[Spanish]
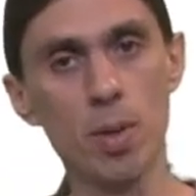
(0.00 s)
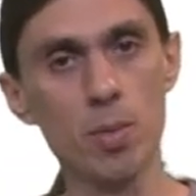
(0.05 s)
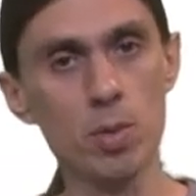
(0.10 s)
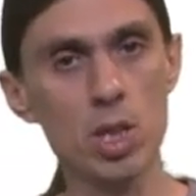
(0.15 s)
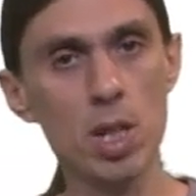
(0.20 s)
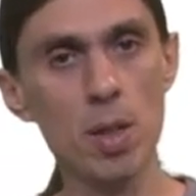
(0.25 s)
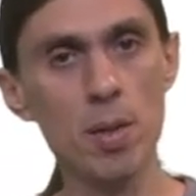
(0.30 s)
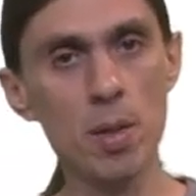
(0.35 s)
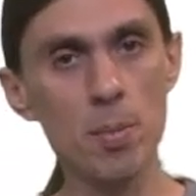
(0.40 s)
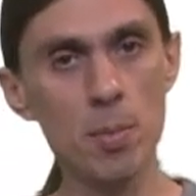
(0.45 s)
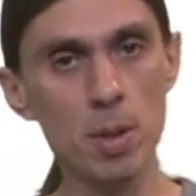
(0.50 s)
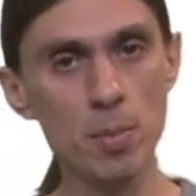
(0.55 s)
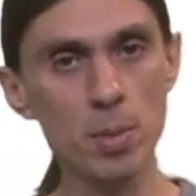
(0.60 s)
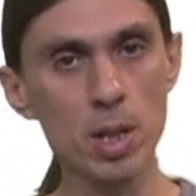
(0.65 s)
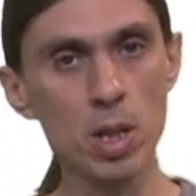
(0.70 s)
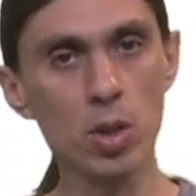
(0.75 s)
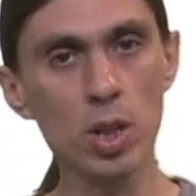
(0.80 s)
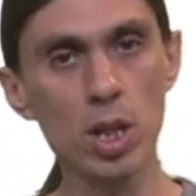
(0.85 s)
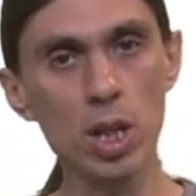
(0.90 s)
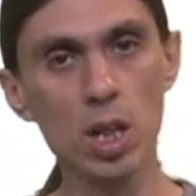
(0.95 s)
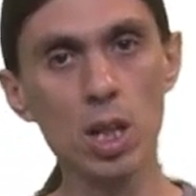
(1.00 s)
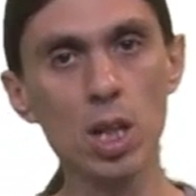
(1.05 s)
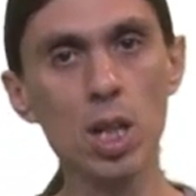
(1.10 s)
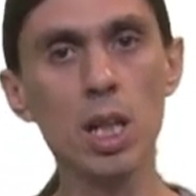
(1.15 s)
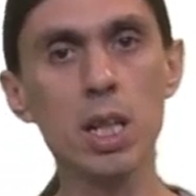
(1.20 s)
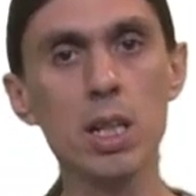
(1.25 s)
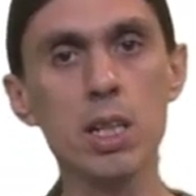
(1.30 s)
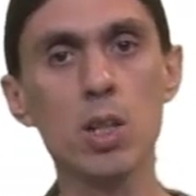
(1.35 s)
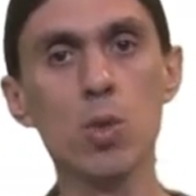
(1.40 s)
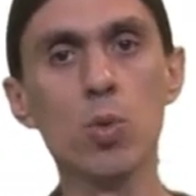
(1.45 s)
Vamos a ver primero el,
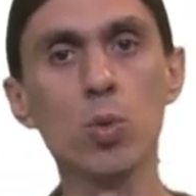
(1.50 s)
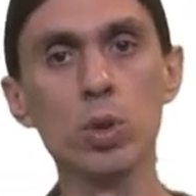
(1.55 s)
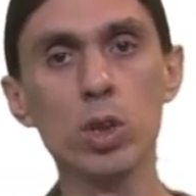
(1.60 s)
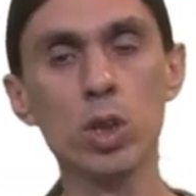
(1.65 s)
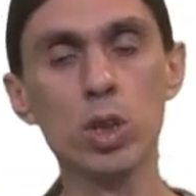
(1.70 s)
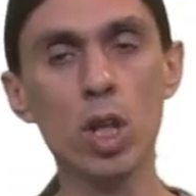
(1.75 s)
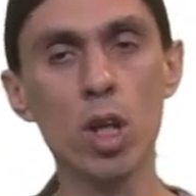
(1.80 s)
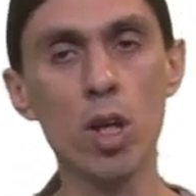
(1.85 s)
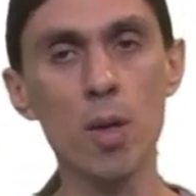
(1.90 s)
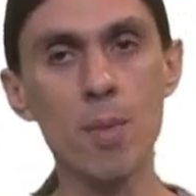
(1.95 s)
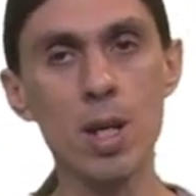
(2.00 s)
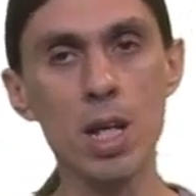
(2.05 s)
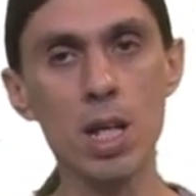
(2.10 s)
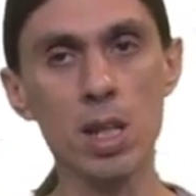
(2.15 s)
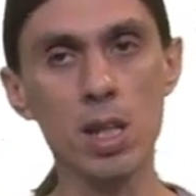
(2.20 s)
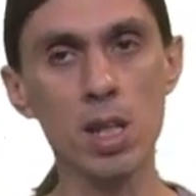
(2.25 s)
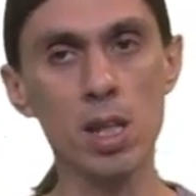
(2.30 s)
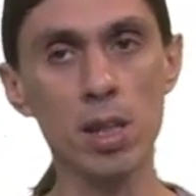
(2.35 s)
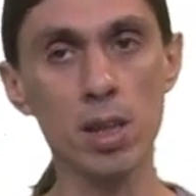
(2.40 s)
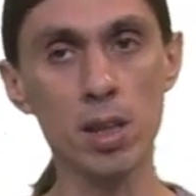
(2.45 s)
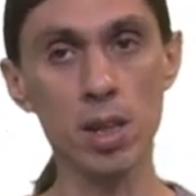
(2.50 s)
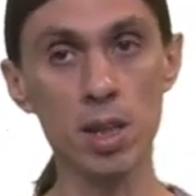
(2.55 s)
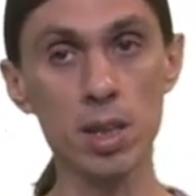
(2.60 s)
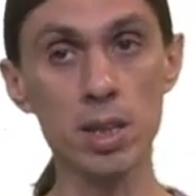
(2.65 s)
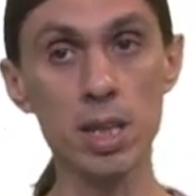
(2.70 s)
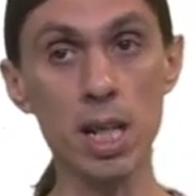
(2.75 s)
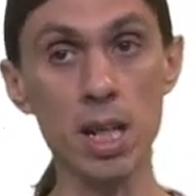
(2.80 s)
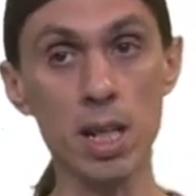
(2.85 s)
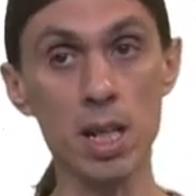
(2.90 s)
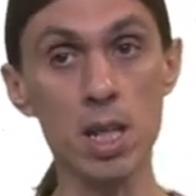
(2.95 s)
segundo teorema
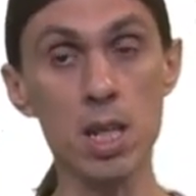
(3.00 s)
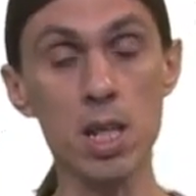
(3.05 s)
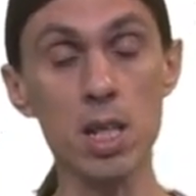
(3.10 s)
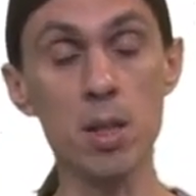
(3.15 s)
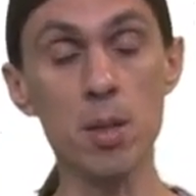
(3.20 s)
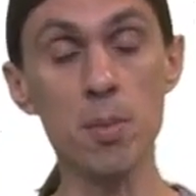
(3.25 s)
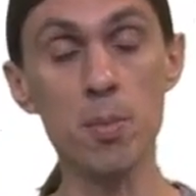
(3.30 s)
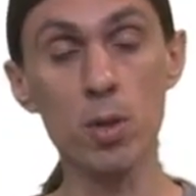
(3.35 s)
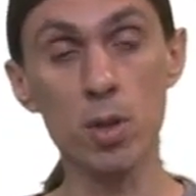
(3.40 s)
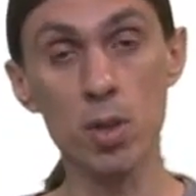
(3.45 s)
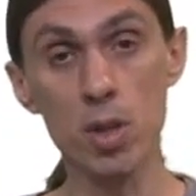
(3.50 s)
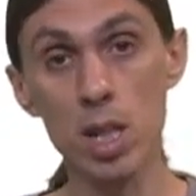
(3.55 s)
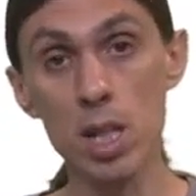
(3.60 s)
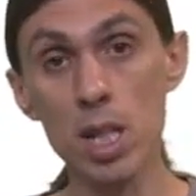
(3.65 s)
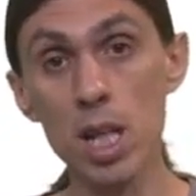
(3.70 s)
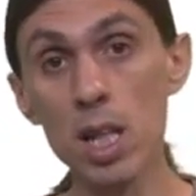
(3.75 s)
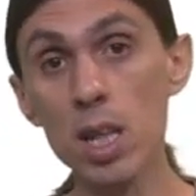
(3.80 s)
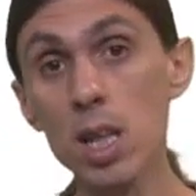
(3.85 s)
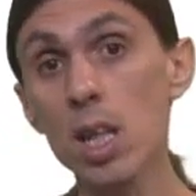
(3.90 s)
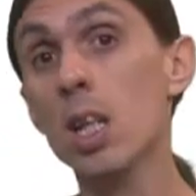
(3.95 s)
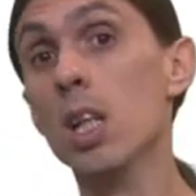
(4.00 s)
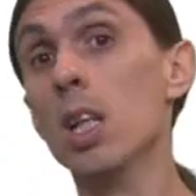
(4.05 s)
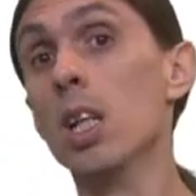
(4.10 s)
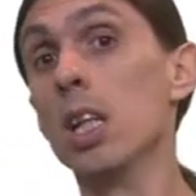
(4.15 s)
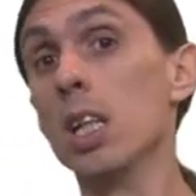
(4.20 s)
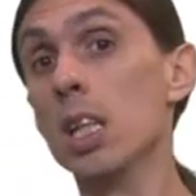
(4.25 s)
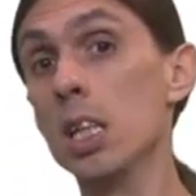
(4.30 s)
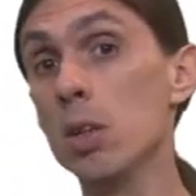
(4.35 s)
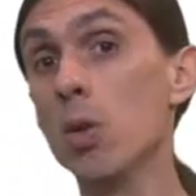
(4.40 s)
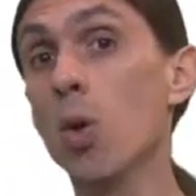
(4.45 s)
de, reciprocidad
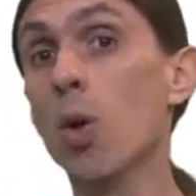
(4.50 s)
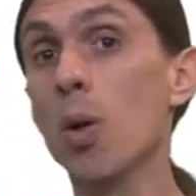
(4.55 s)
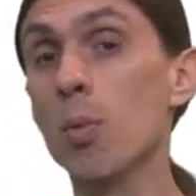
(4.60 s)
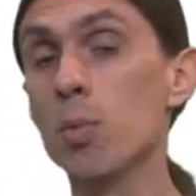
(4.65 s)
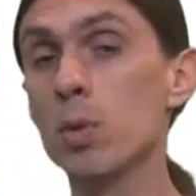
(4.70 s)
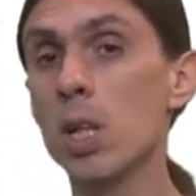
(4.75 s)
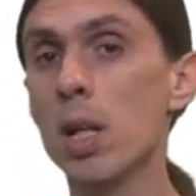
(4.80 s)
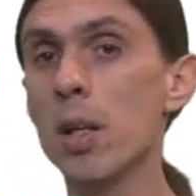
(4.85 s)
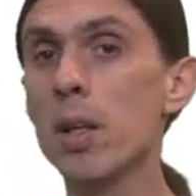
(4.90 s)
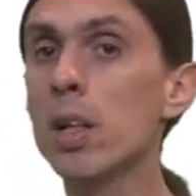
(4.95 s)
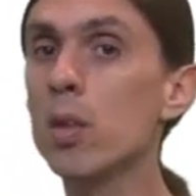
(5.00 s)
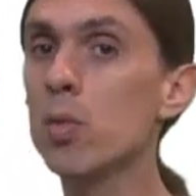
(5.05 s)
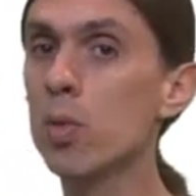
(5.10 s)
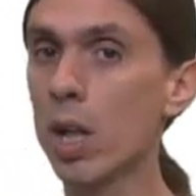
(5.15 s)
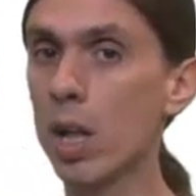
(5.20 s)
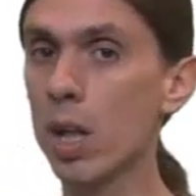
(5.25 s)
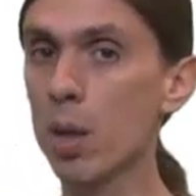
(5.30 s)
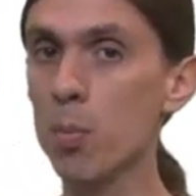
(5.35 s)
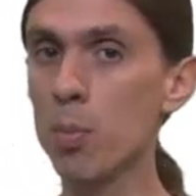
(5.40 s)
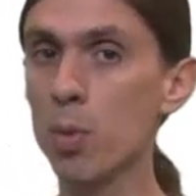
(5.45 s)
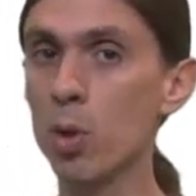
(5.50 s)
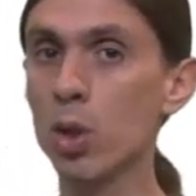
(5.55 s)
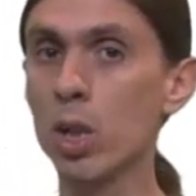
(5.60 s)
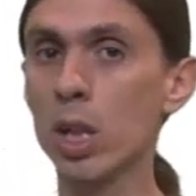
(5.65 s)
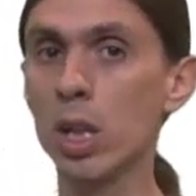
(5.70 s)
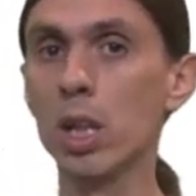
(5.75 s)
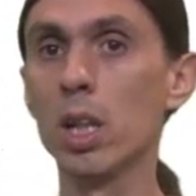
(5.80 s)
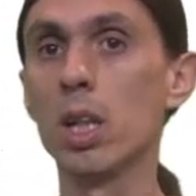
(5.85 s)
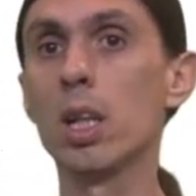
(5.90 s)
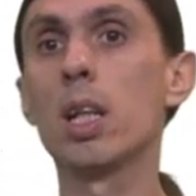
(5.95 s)
y luego vamos a ver un ejemplo
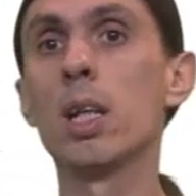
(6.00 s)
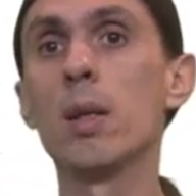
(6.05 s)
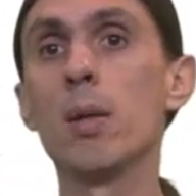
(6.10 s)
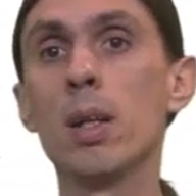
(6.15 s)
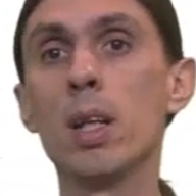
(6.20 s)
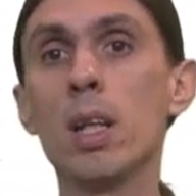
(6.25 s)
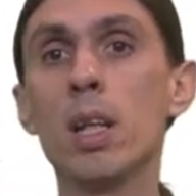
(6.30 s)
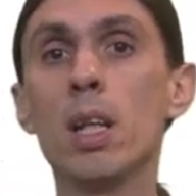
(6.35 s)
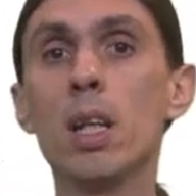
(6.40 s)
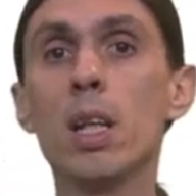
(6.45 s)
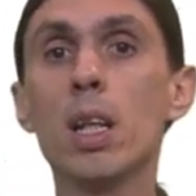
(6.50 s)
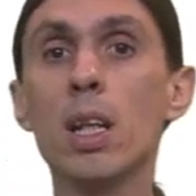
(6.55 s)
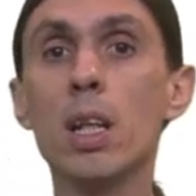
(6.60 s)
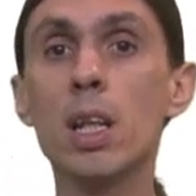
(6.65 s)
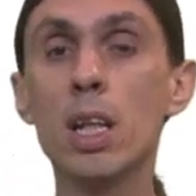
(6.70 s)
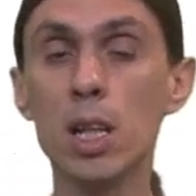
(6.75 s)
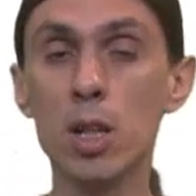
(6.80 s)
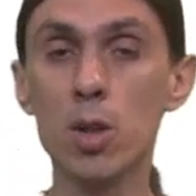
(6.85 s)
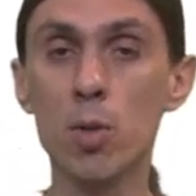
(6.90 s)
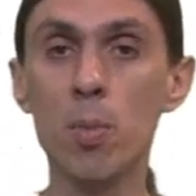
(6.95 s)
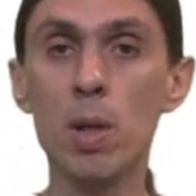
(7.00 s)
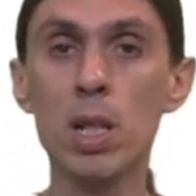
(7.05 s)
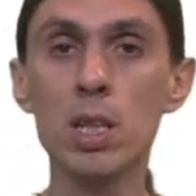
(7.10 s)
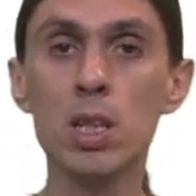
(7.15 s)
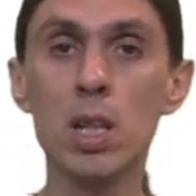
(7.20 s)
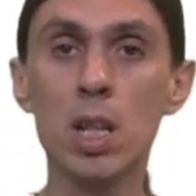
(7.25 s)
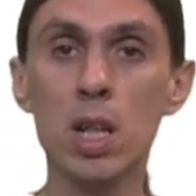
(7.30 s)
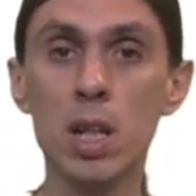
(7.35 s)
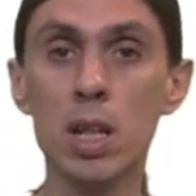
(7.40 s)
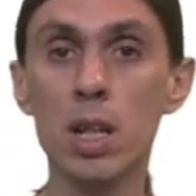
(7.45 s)
que, que, que nos va a
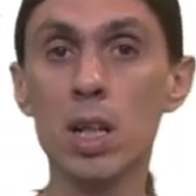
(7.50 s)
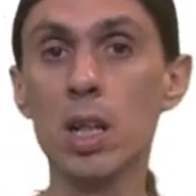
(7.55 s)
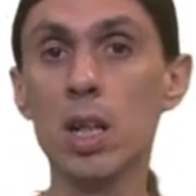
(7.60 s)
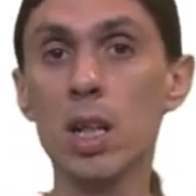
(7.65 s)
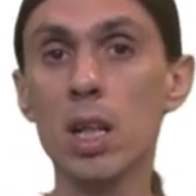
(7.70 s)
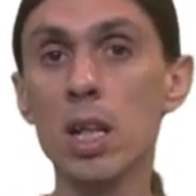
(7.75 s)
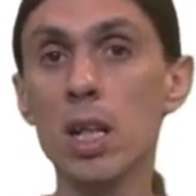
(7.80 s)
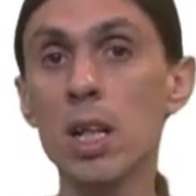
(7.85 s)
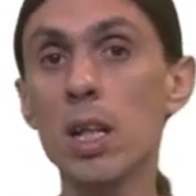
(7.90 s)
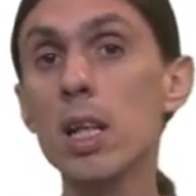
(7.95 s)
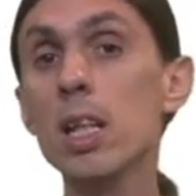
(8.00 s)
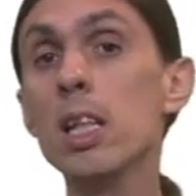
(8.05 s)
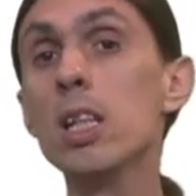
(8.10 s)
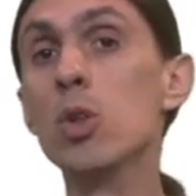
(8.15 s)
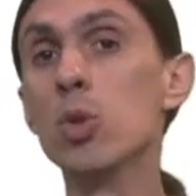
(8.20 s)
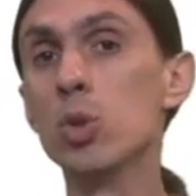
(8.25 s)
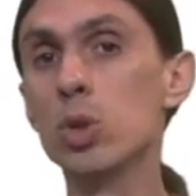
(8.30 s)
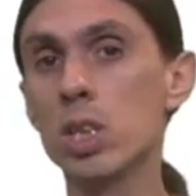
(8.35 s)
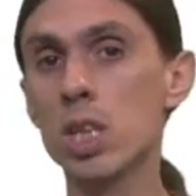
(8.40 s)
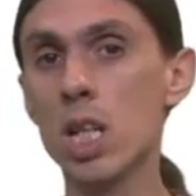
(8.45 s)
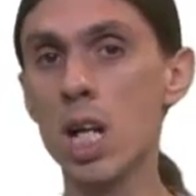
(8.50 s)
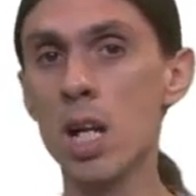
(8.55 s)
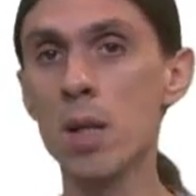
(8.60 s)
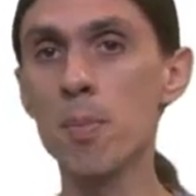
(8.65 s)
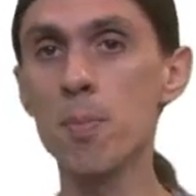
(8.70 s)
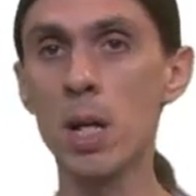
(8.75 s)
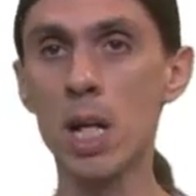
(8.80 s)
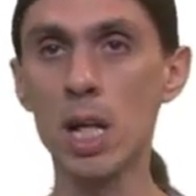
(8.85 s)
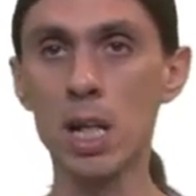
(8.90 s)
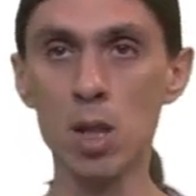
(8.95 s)
eh,
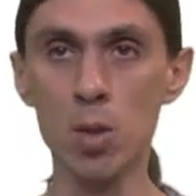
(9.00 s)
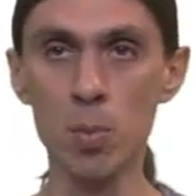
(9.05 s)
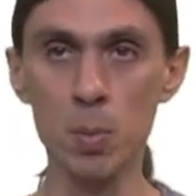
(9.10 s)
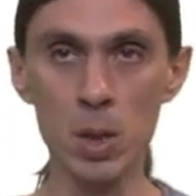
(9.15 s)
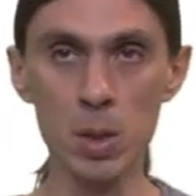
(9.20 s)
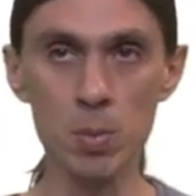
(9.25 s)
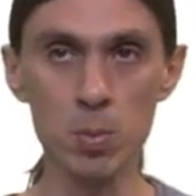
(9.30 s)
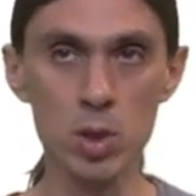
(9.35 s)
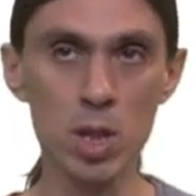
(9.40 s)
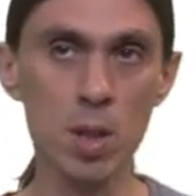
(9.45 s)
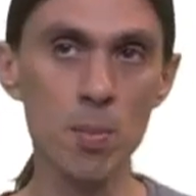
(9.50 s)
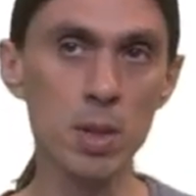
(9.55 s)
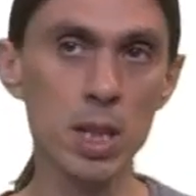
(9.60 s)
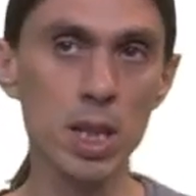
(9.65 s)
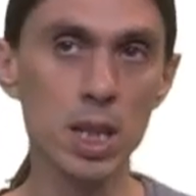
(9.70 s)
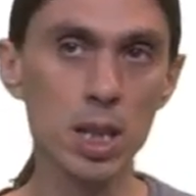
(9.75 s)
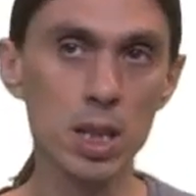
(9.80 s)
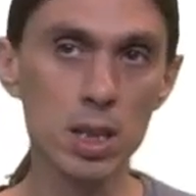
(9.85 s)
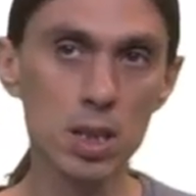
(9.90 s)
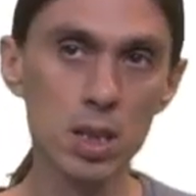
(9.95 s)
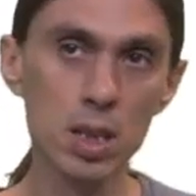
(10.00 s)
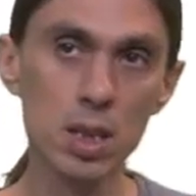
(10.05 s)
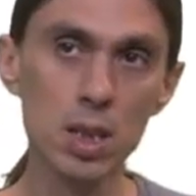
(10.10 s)
ilustrar para qué lo podemos aplicar.